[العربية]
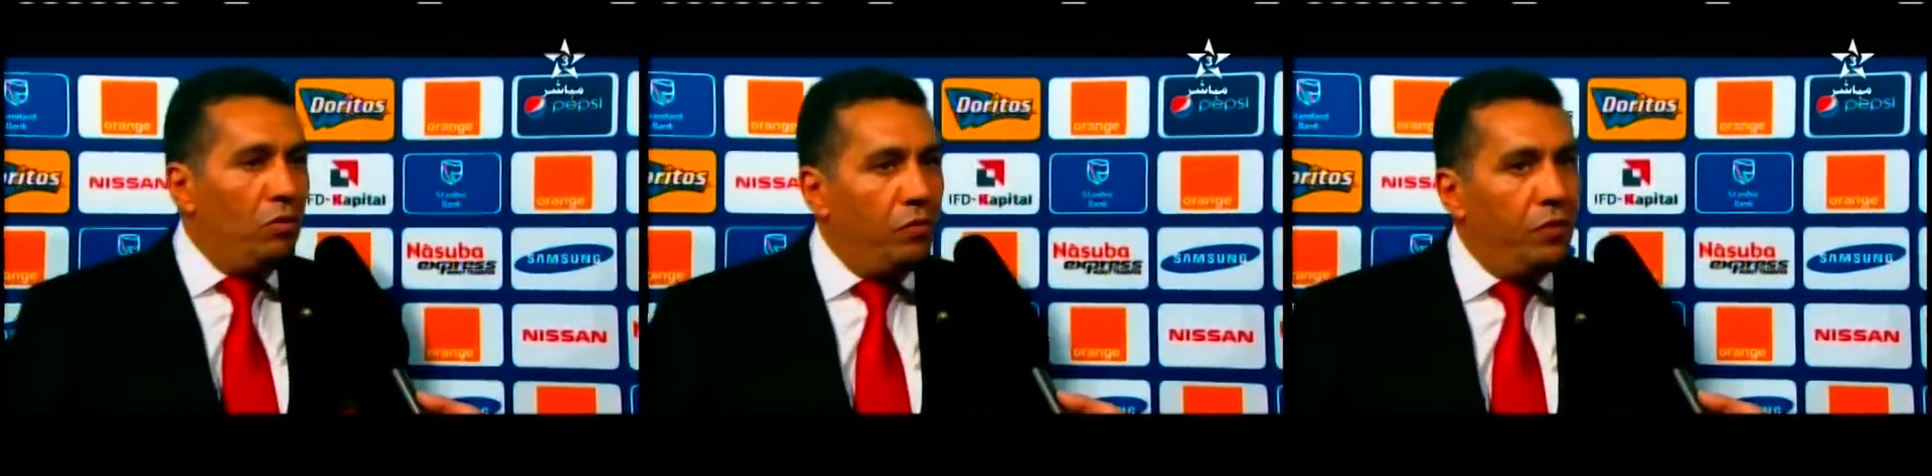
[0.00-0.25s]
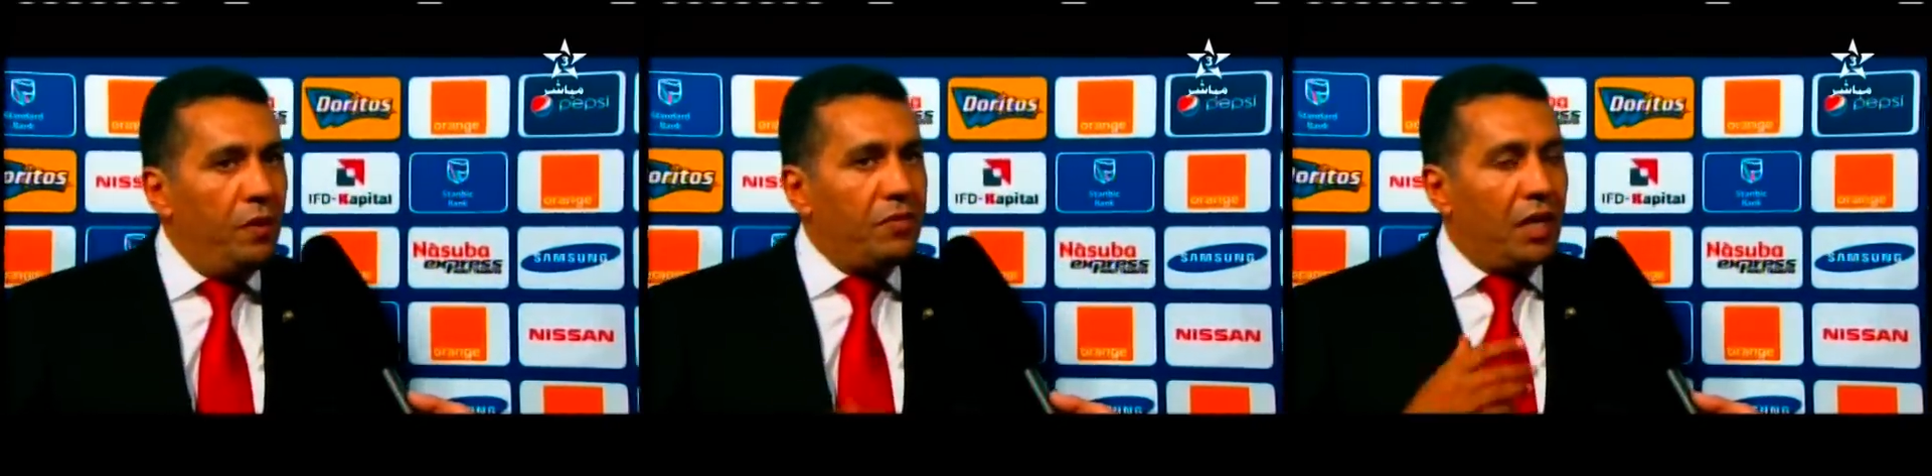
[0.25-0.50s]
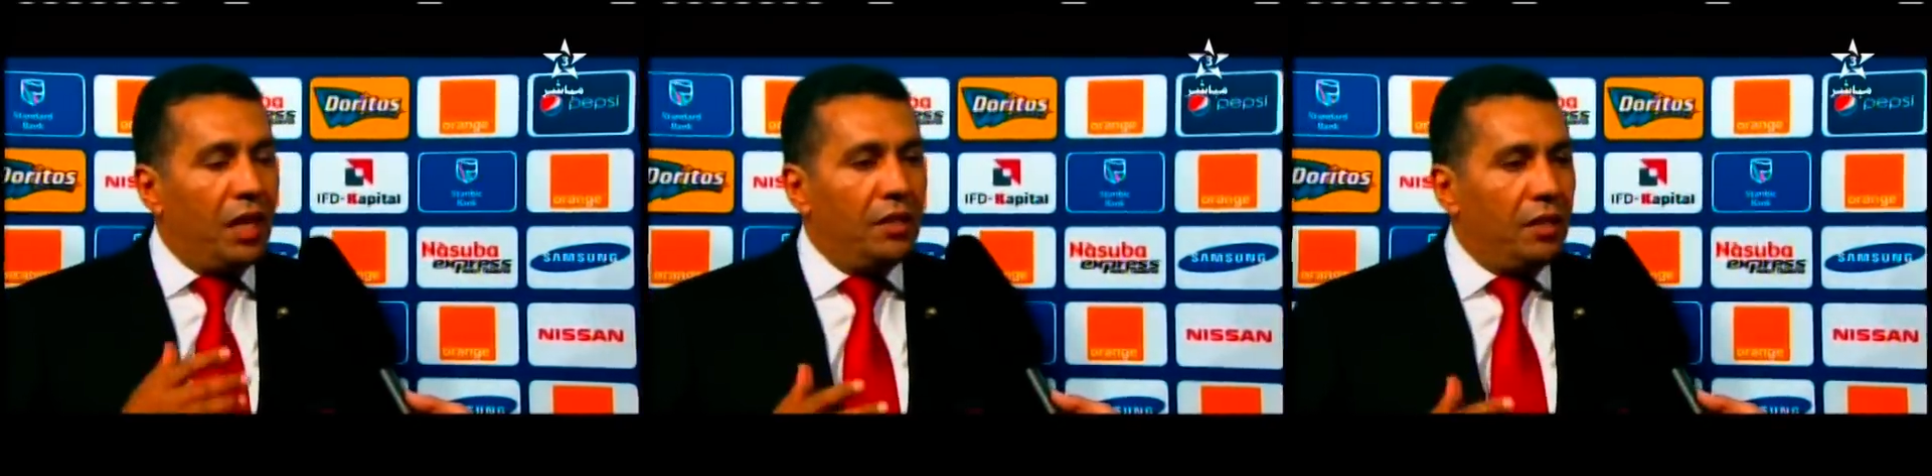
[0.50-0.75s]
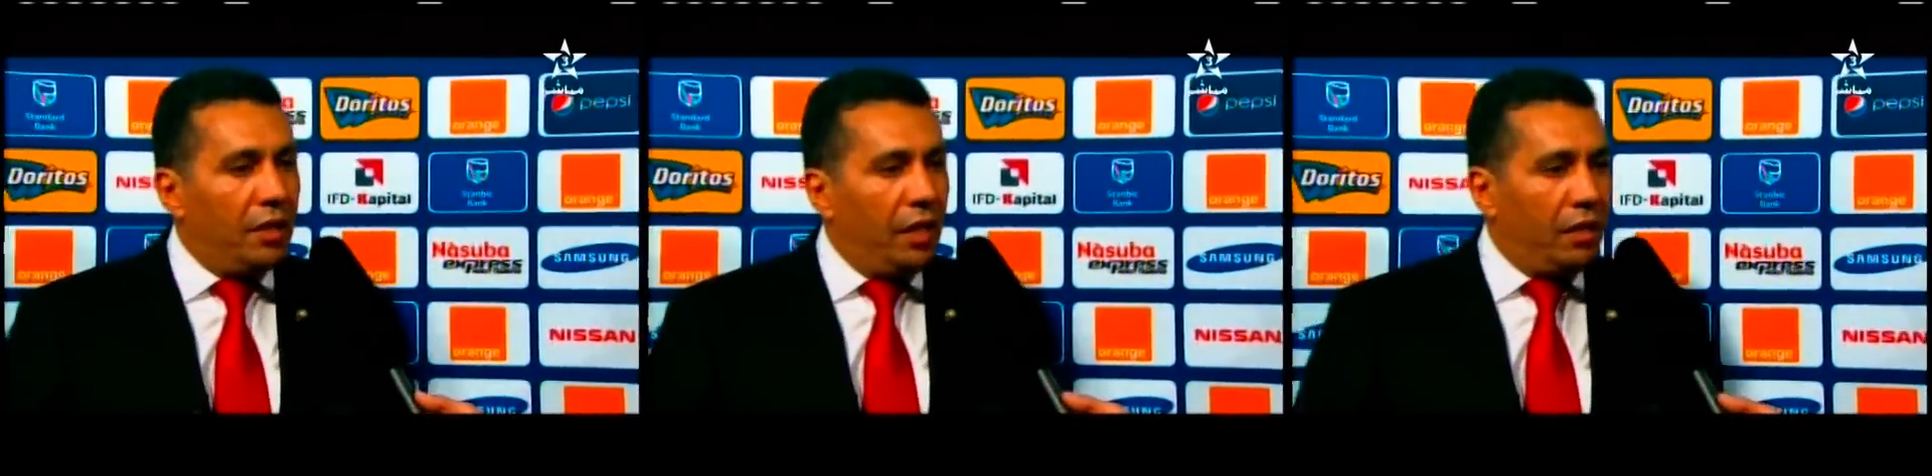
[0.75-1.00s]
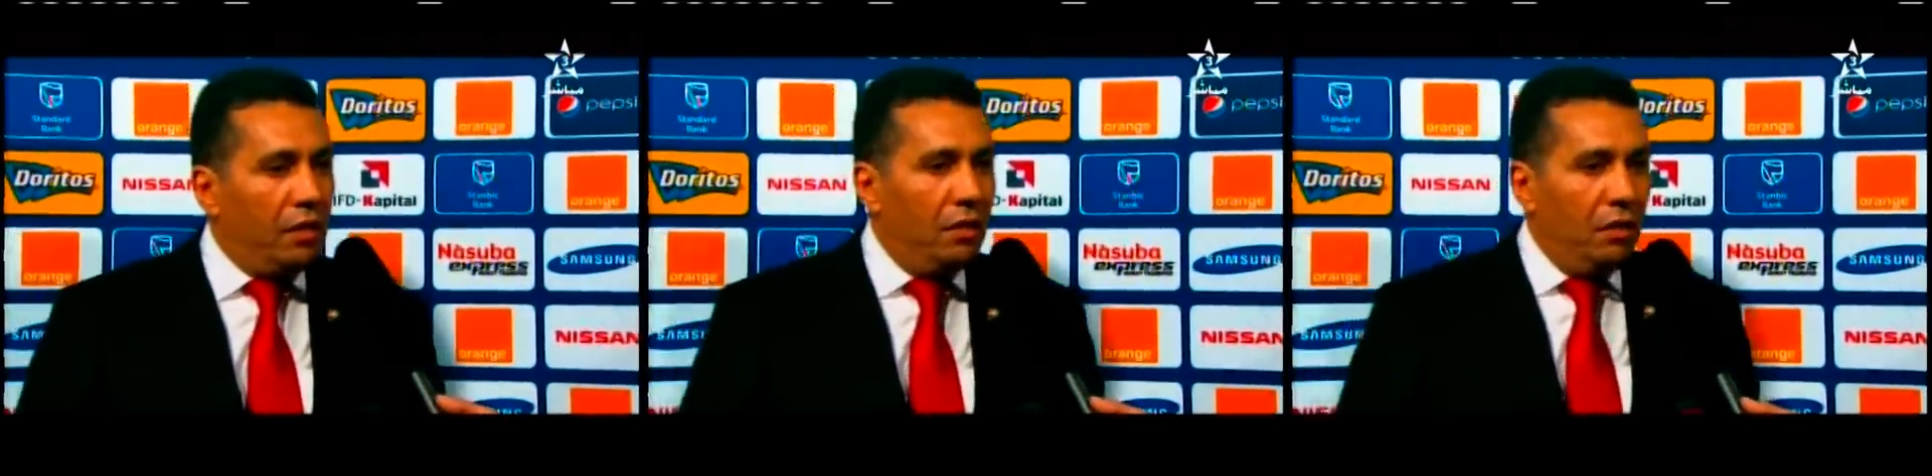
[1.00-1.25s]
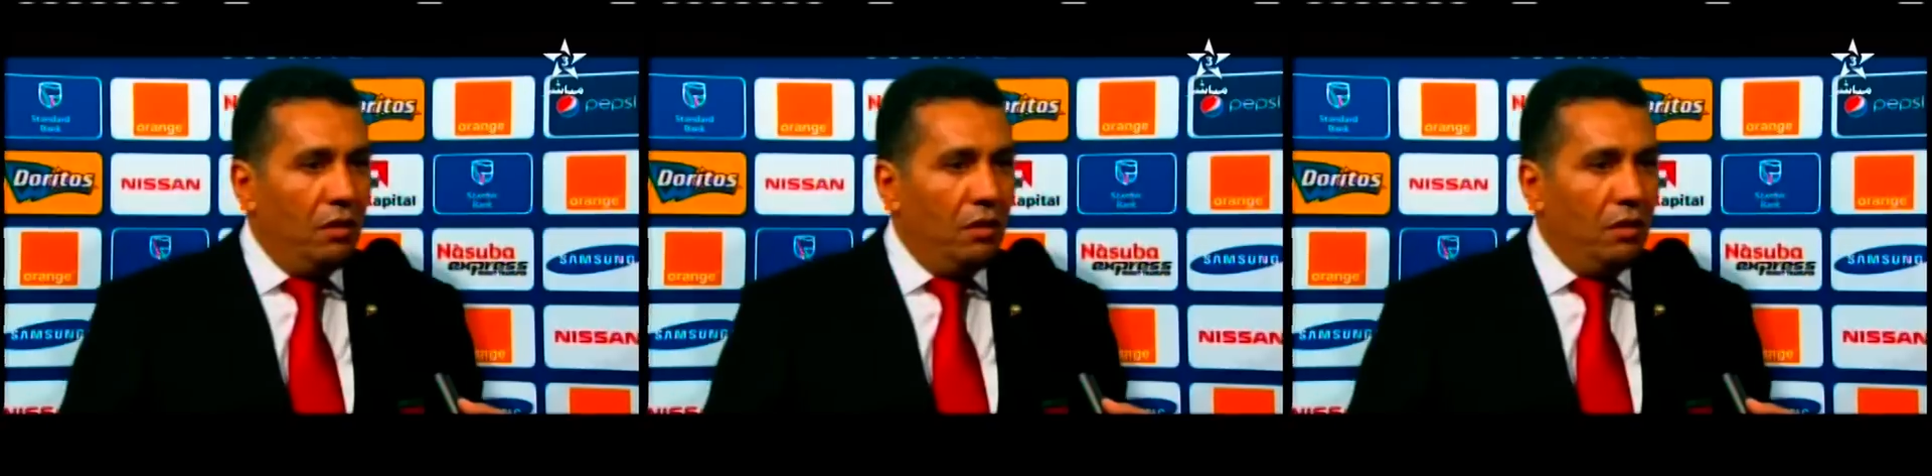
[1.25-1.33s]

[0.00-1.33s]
وفي نفس خريطه الطريق